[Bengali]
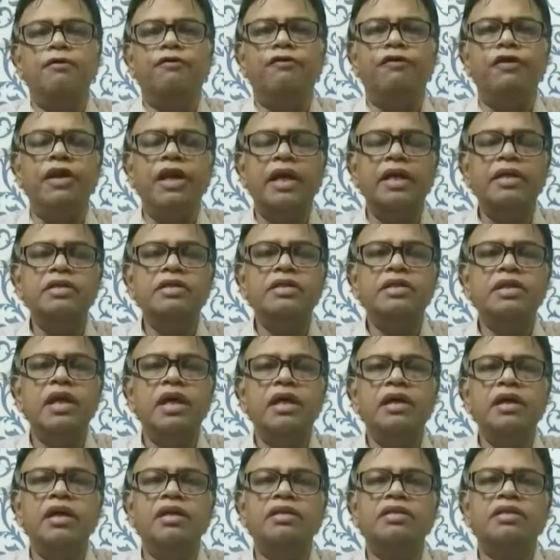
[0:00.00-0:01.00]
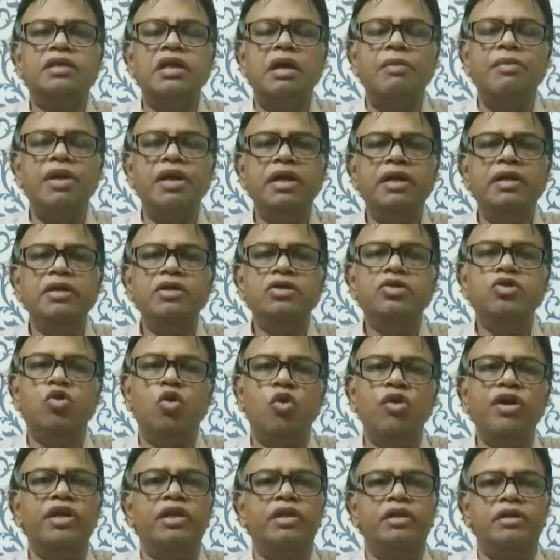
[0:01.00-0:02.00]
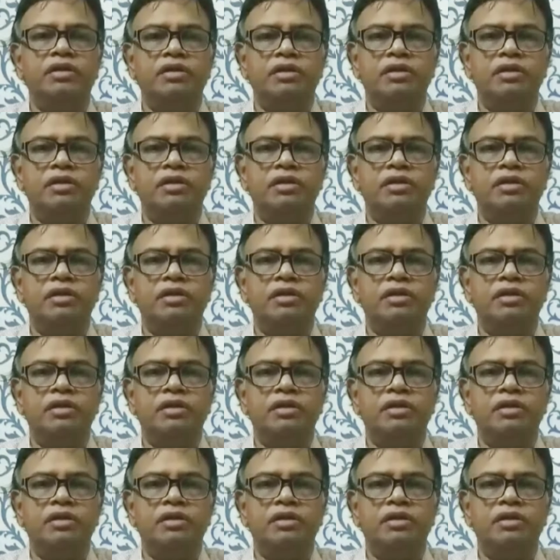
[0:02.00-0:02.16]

ফিনান্সিয়াল স্টেবিলিটি স্কোরিং